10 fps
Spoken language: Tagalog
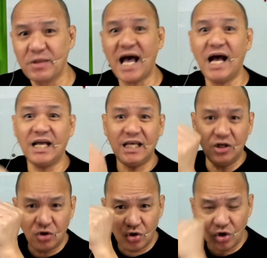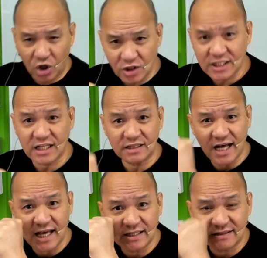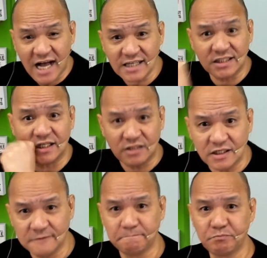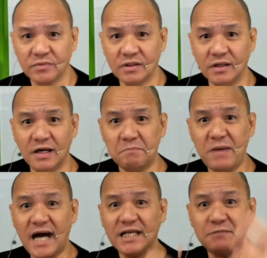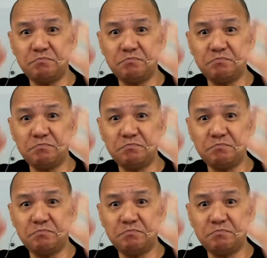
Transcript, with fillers: Ang ino-audit ay tax return. Bakit